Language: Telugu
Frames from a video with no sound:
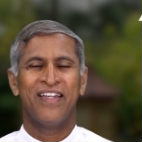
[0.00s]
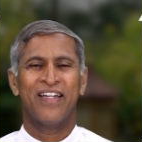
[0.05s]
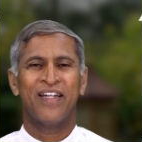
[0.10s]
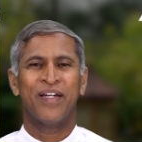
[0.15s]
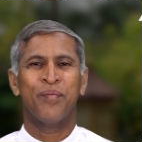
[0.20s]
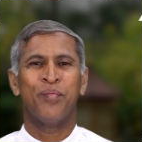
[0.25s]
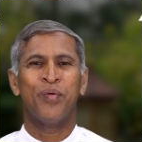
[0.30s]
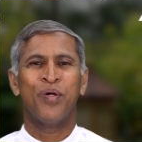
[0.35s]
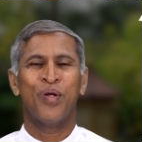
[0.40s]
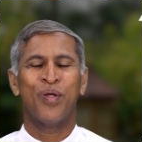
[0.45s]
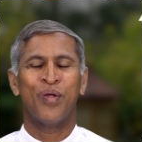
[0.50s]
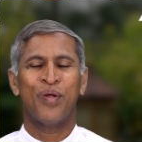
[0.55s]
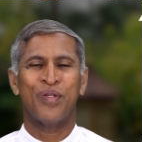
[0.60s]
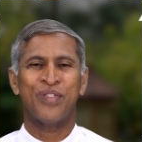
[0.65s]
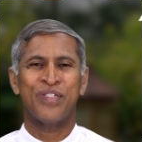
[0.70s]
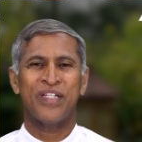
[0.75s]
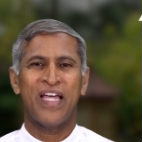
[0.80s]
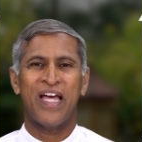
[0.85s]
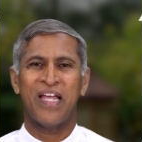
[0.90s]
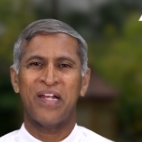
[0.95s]
ఇక మూడో
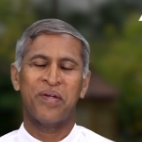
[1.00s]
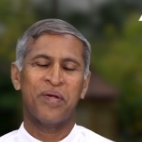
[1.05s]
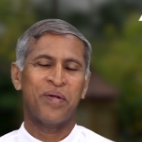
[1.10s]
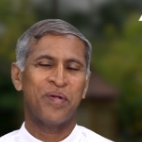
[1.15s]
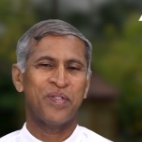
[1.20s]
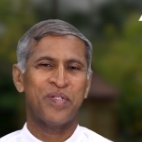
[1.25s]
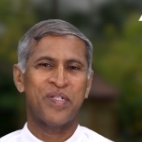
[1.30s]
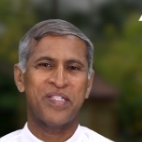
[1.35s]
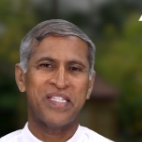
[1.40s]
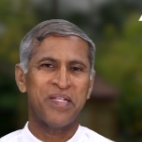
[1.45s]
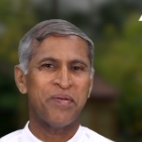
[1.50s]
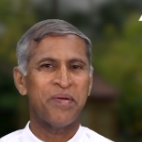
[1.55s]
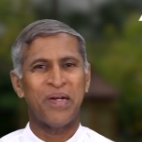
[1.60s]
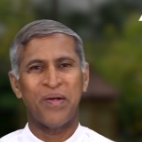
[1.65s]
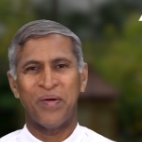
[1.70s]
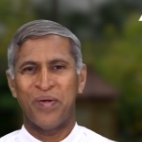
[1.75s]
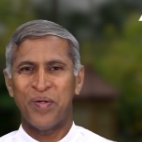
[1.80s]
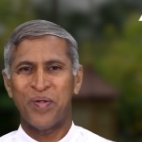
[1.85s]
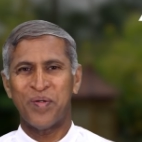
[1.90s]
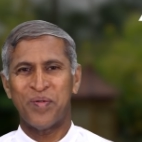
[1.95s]
రోజు నాలుగో రోజు వస్తే
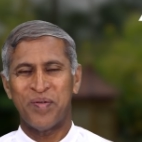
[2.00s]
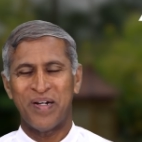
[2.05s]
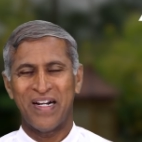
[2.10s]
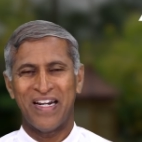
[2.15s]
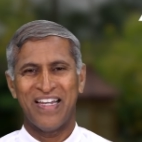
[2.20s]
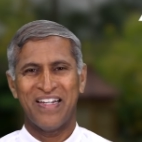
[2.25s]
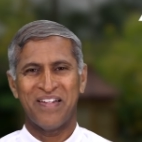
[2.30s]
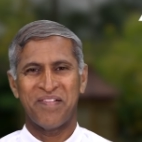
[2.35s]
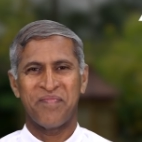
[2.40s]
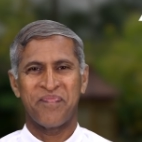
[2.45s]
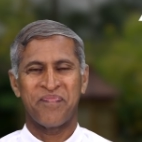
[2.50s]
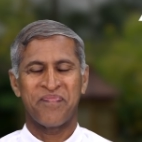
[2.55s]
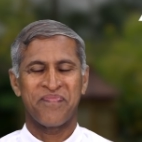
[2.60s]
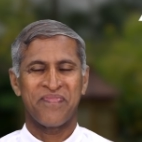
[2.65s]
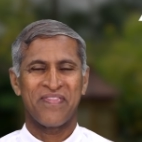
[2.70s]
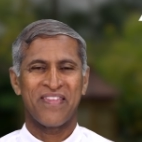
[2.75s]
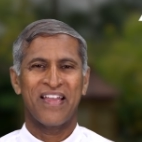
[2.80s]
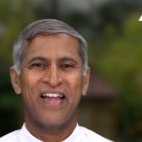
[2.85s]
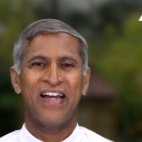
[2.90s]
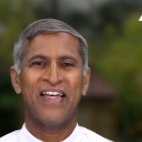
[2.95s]
మళ్ళీ ఉండవు మళ్ళీ
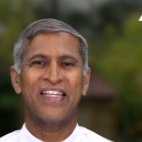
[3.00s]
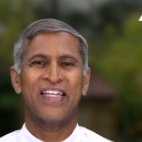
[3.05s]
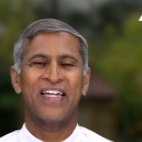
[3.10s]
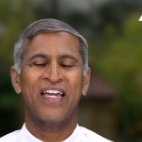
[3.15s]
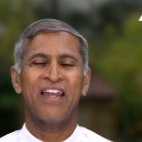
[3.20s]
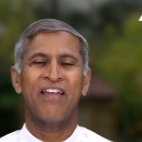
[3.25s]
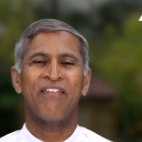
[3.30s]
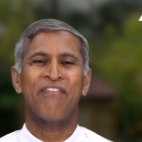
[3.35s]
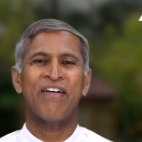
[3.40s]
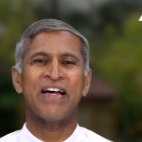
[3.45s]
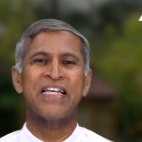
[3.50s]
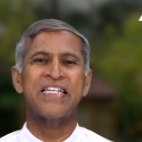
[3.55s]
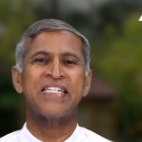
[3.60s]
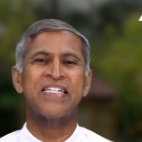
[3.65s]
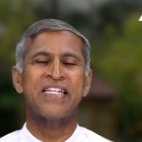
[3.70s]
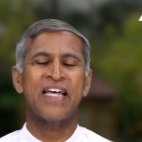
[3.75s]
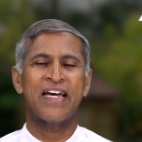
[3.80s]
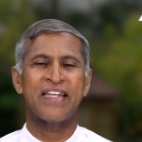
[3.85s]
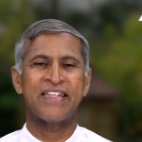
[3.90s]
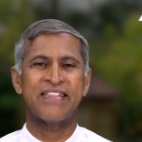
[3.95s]
అందుకని
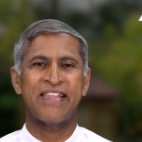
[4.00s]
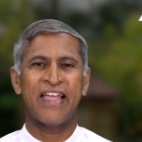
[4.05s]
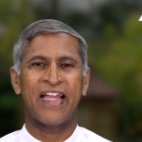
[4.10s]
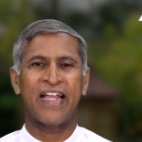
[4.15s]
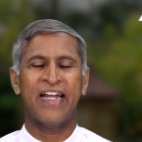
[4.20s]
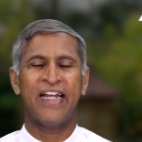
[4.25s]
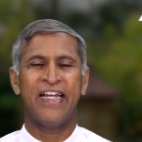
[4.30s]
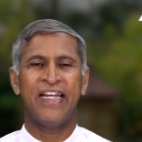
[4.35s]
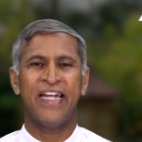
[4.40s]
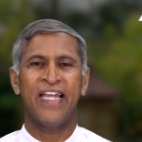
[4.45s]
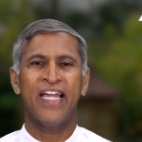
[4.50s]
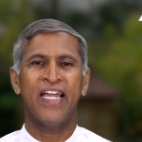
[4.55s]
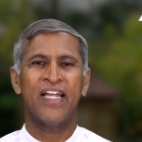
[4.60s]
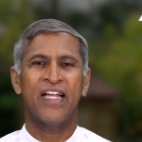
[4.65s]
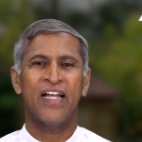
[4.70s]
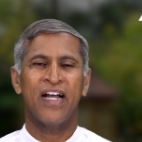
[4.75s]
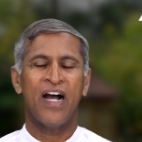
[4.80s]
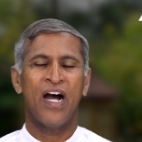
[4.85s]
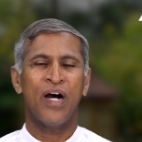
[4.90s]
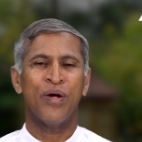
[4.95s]
ఫస్ట్ ఆర్ సెకండ్ డే
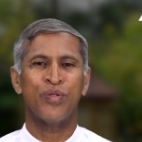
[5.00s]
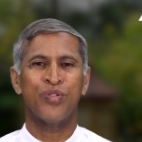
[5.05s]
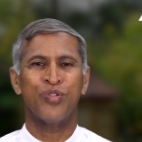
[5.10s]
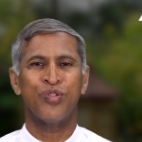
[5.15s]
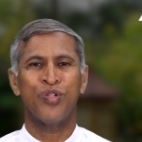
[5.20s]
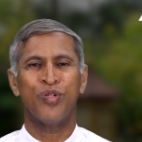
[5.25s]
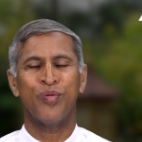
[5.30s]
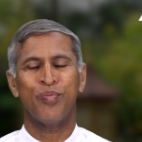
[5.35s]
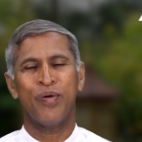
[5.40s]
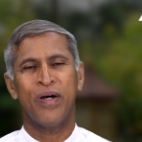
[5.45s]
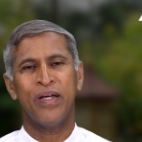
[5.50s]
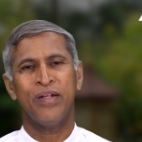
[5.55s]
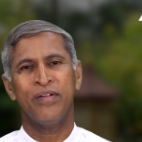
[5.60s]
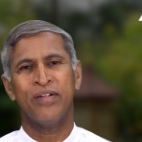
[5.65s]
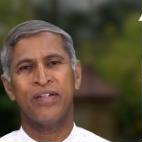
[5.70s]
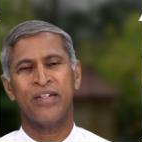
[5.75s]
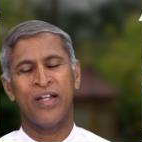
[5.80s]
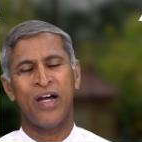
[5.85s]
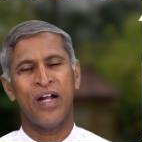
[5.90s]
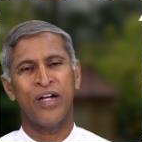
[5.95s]
ఆవు జున్ను పాలు
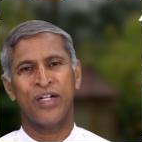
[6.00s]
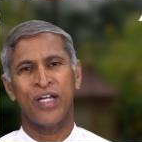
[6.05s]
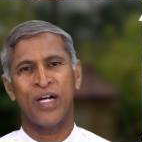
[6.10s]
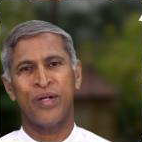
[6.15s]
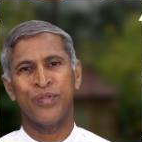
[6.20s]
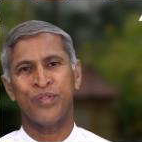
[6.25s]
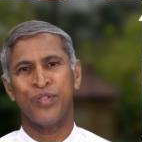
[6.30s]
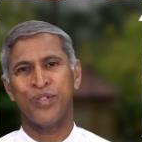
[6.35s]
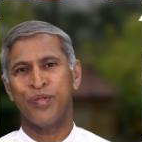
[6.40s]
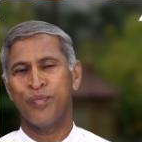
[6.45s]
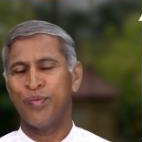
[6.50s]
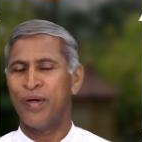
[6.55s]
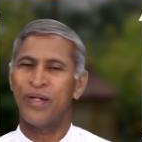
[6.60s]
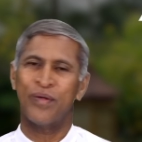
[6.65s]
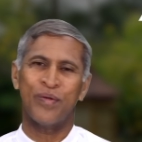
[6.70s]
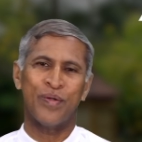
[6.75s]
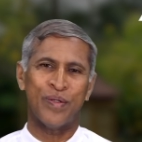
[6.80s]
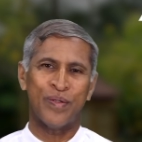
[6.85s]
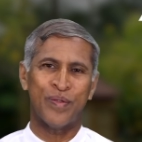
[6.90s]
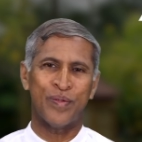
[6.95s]
నాటు ఆవు జున్ను పాలు
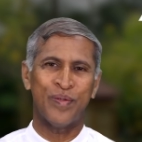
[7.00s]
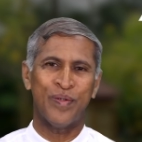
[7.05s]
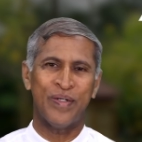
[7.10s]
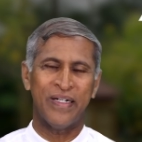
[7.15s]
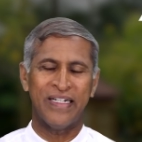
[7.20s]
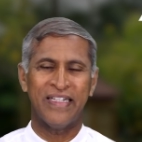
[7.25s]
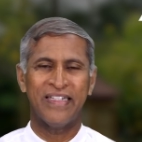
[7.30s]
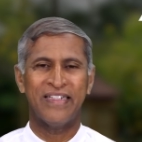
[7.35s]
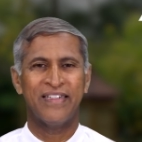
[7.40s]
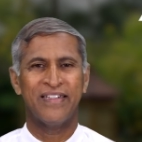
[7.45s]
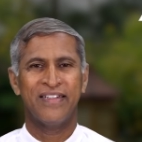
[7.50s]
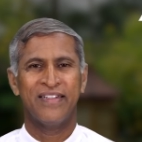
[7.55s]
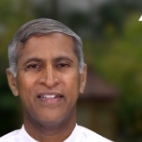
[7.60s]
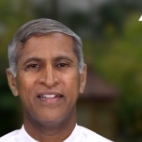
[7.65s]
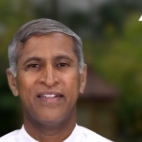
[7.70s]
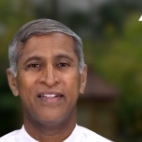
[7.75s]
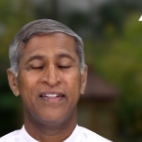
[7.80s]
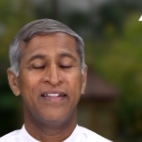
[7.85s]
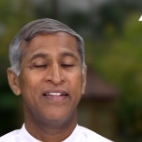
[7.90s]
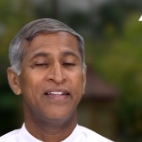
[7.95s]
కొనుక్కోండి
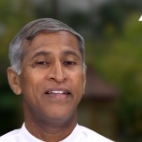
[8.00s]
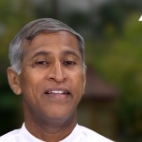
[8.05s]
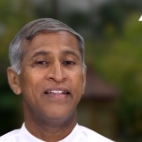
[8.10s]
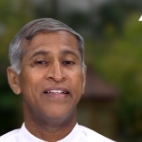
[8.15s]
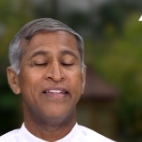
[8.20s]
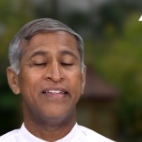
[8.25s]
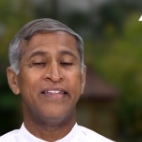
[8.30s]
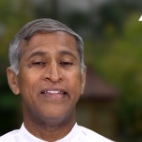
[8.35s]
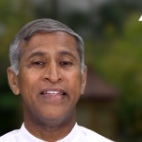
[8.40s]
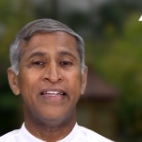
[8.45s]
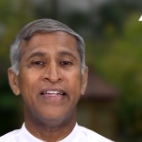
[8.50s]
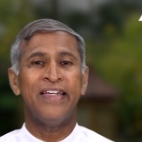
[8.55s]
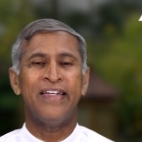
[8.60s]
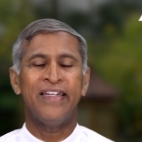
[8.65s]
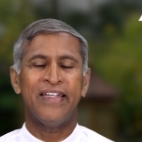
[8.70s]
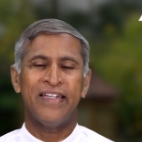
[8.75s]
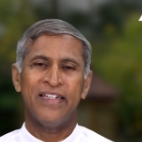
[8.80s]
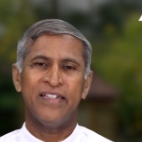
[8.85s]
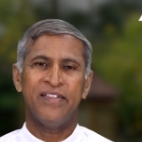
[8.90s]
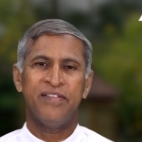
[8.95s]

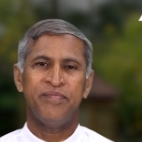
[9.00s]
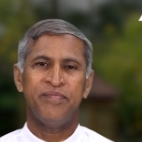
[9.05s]
దీన్ని